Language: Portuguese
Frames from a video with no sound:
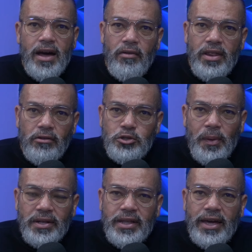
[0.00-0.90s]
Não, ele não te
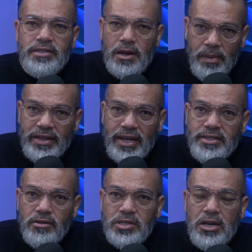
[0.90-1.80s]
pertence, ele
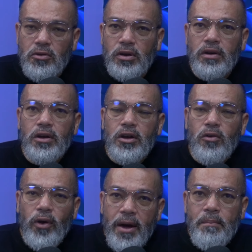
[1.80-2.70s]
pertence ao Senhor
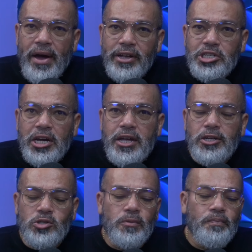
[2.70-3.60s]
o rebanho é de
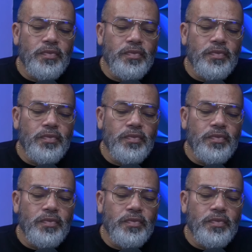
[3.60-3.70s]
Cristo.